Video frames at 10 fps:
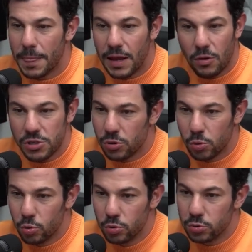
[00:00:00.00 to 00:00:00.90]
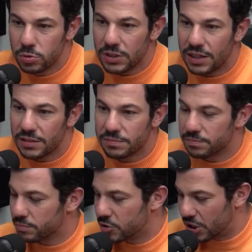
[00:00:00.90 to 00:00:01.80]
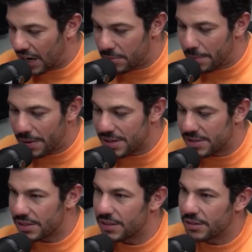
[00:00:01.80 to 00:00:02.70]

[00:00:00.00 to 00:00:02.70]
aonde tudo, cara, tiraram minha base, né?